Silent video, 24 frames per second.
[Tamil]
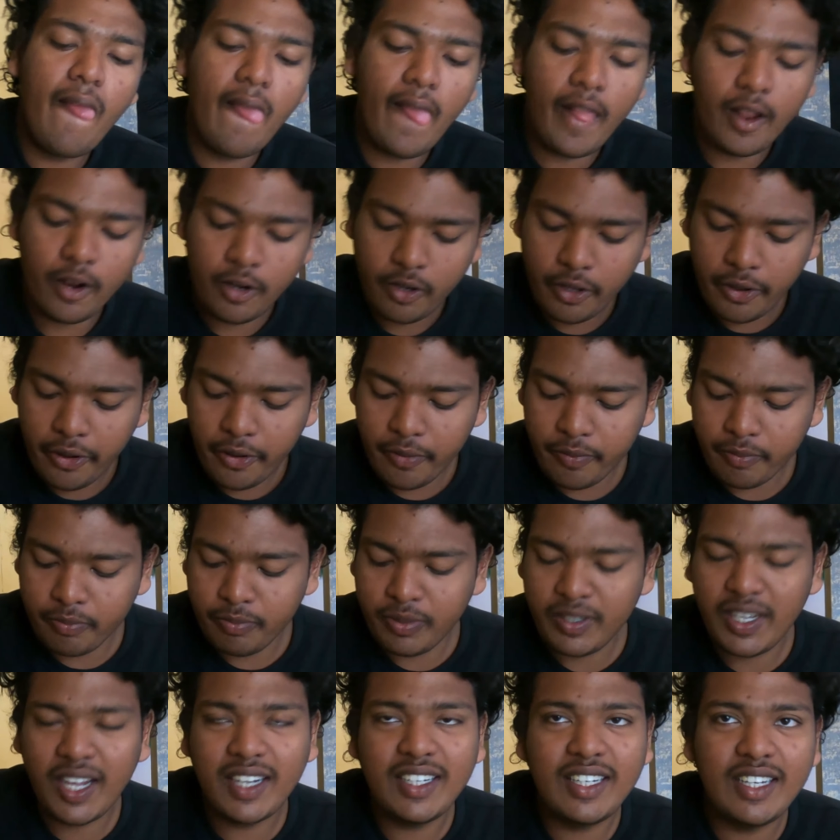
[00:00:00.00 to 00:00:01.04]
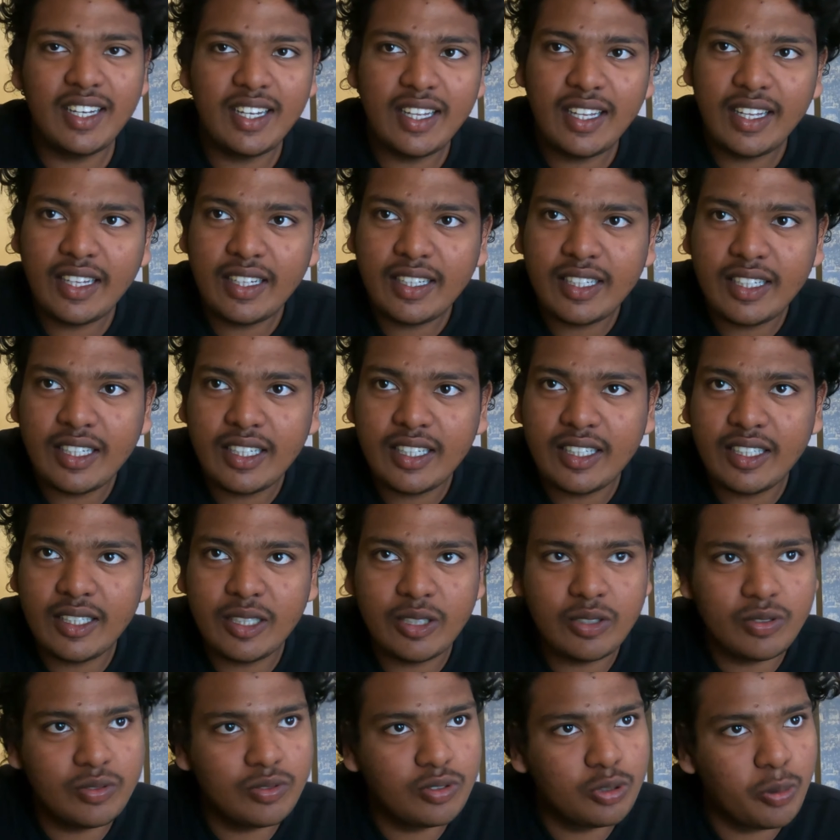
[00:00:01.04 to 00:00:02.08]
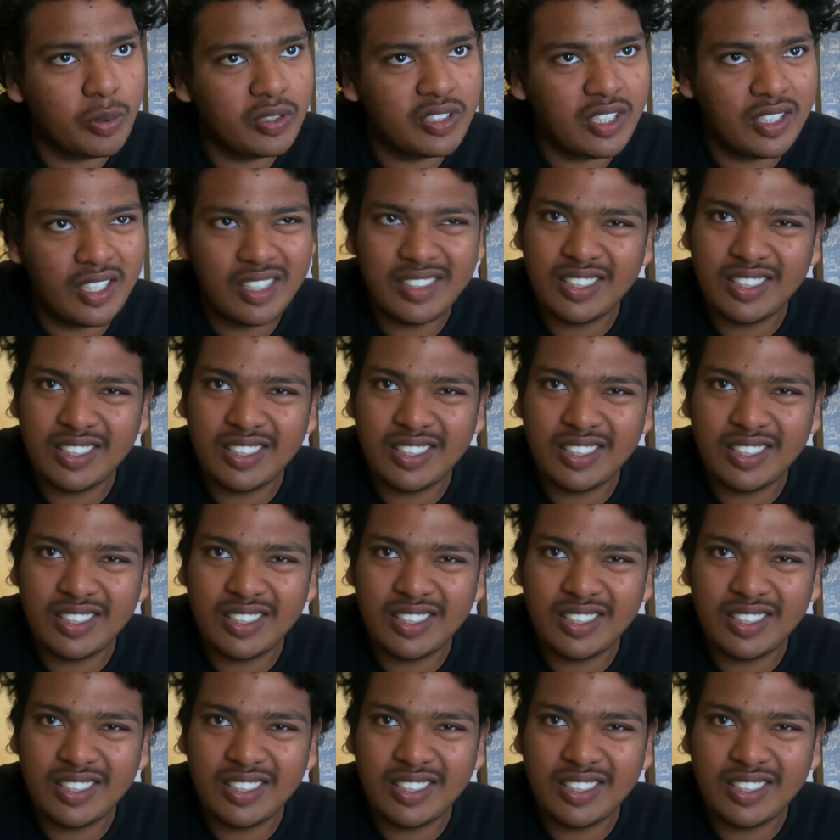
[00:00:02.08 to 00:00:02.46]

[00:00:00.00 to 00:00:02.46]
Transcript: சிக்கன் சிக்ஸ்டி ஃபைவ் பார்த்திங்கன்னா நல்லா சாஃப்டாக இருந்தது